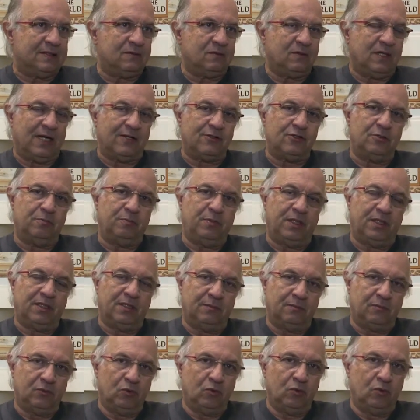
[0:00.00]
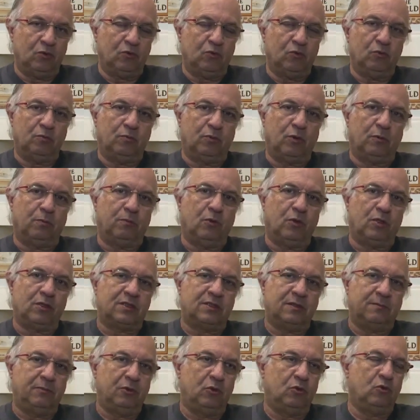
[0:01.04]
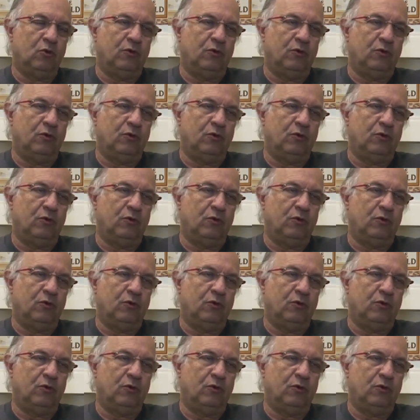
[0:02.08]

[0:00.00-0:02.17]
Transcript: o caso de Pernambuco, proposta pelo